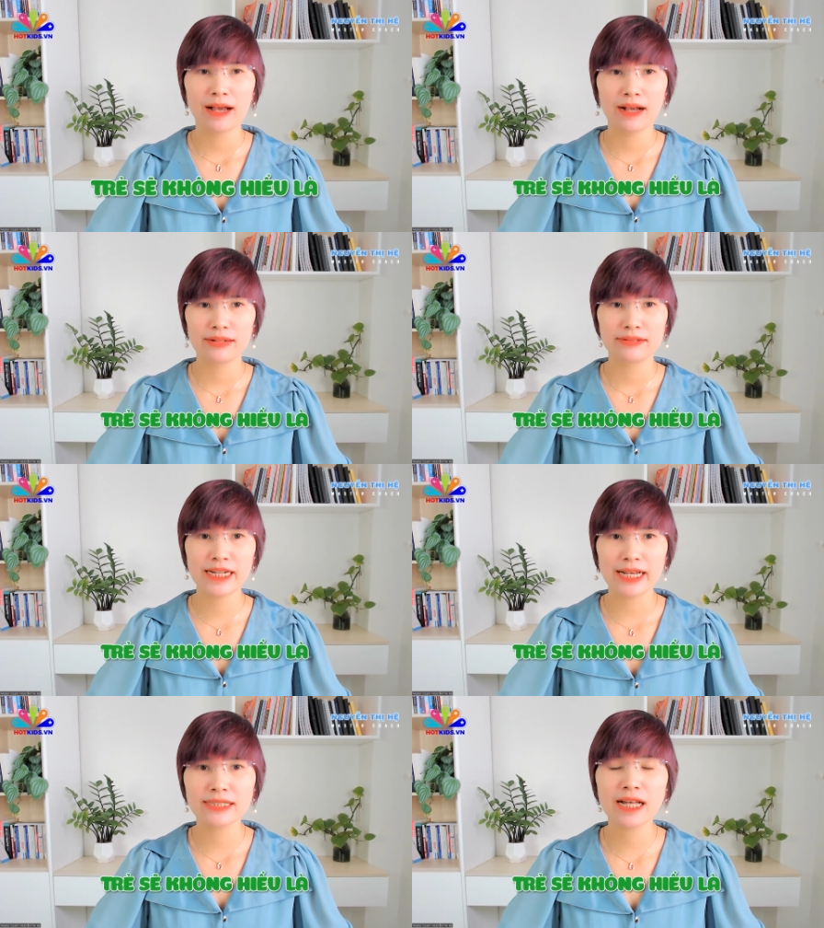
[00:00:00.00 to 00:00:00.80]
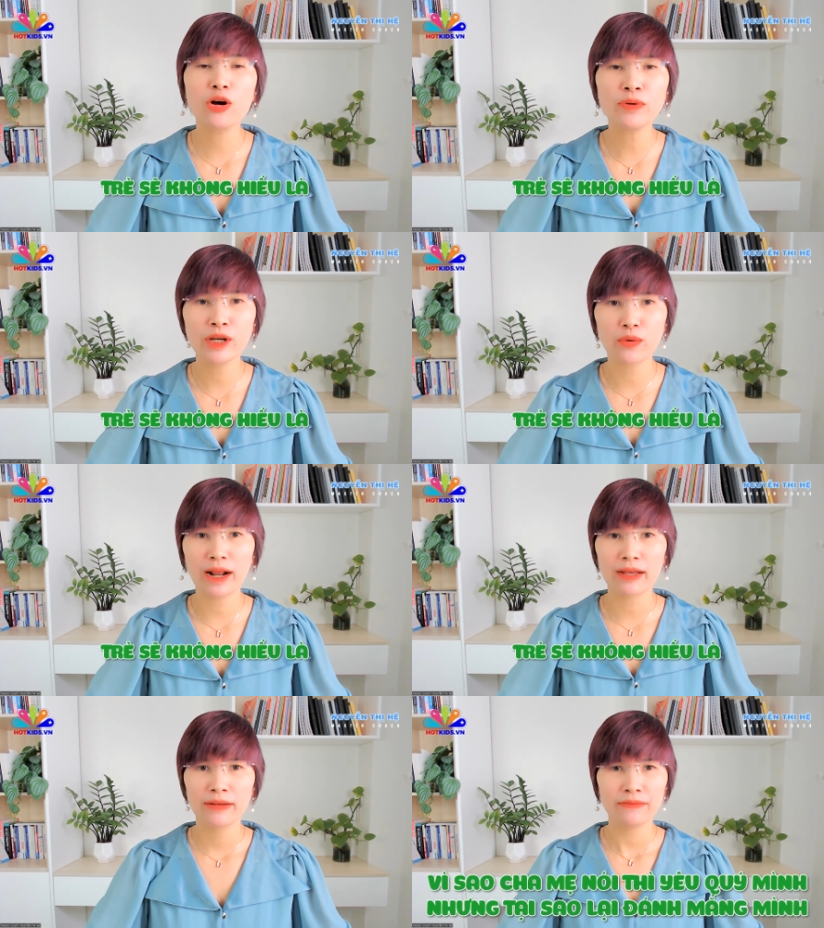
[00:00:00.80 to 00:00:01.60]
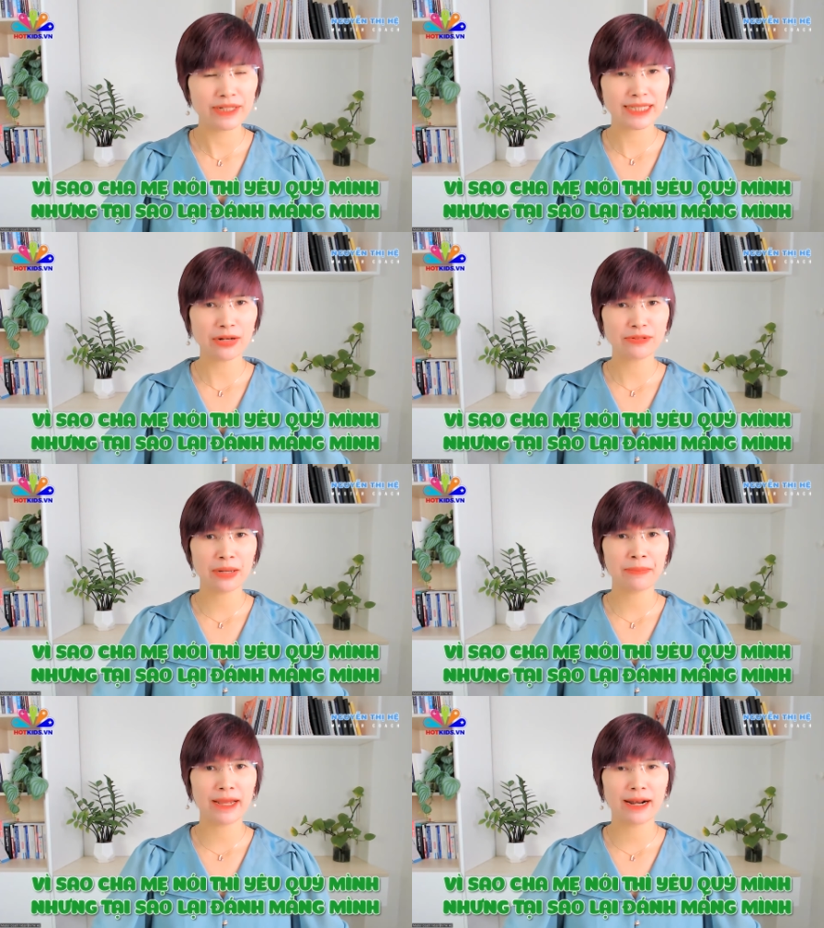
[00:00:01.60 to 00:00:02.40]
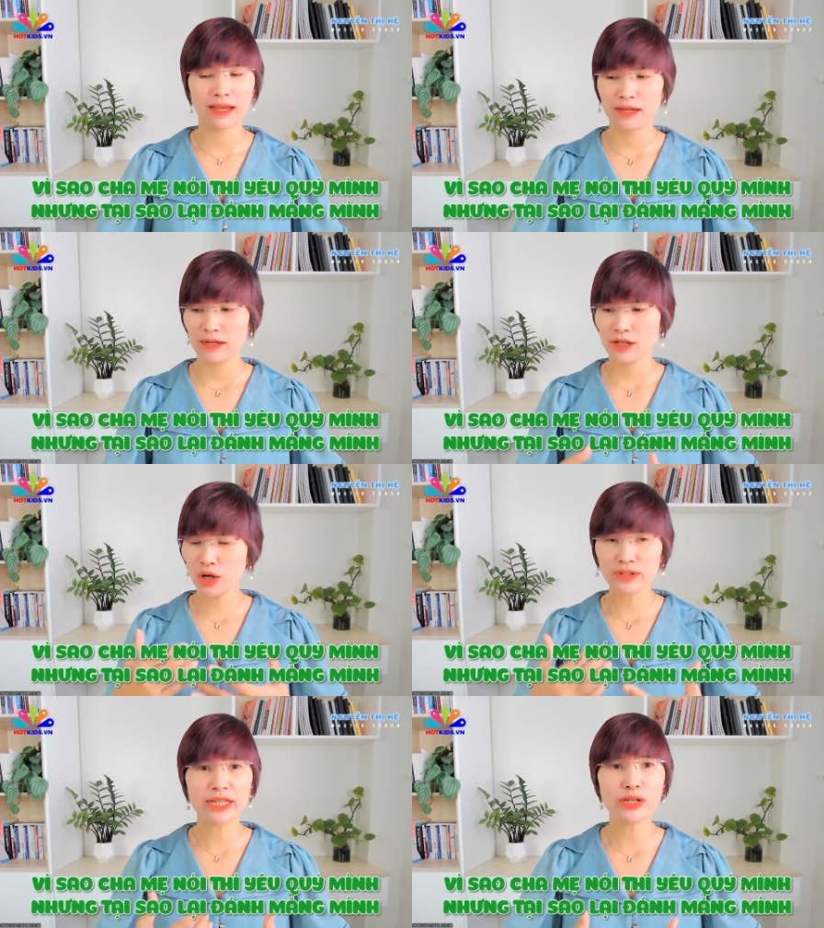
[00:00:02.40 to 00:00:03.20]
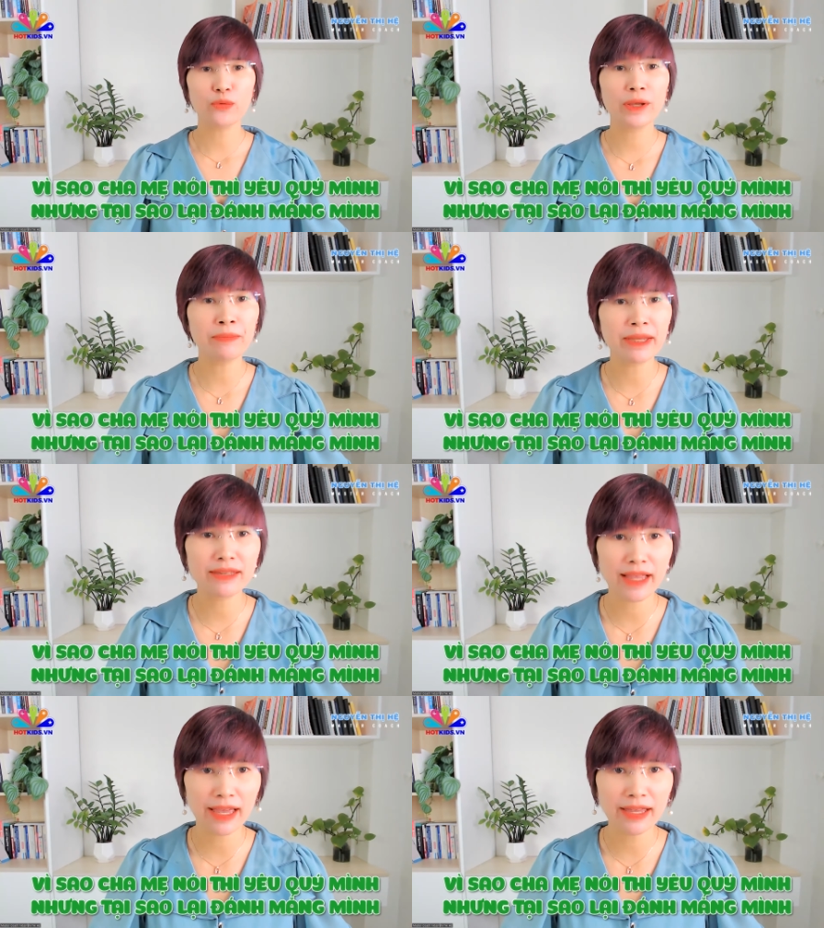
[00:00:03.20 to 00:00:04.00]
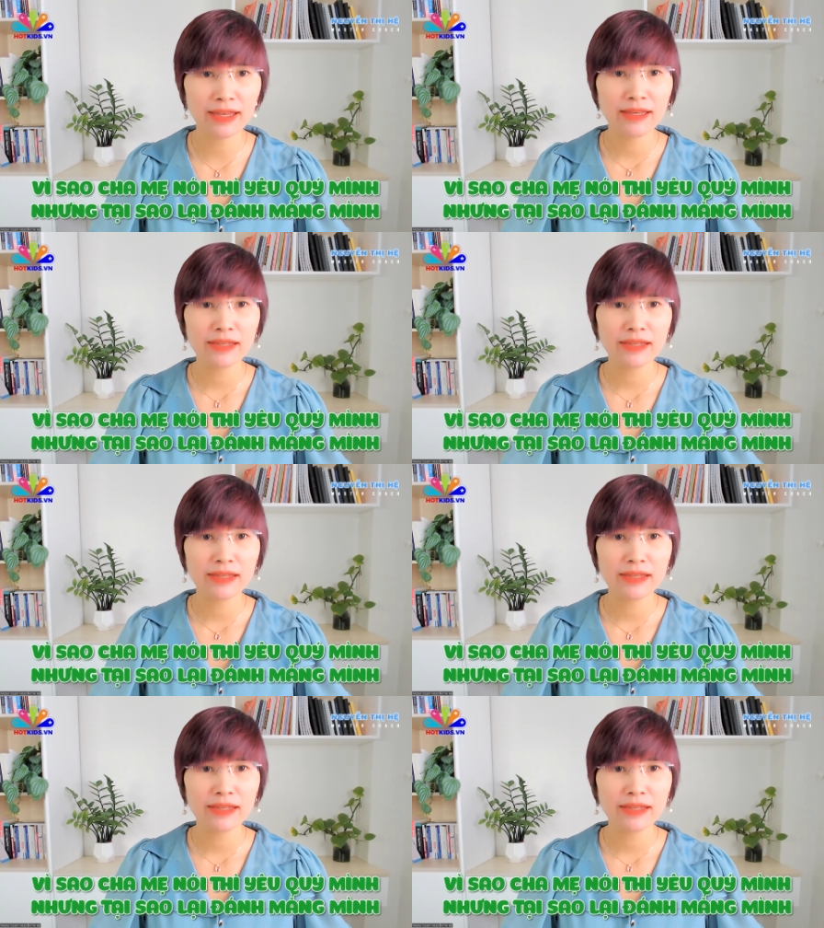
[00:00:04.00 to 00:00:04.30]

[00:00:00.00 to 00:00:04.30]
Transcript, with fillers: à, trẻ sẽ không hiểu là vì sao cha mẹ là nói thì yêu quý mình như thế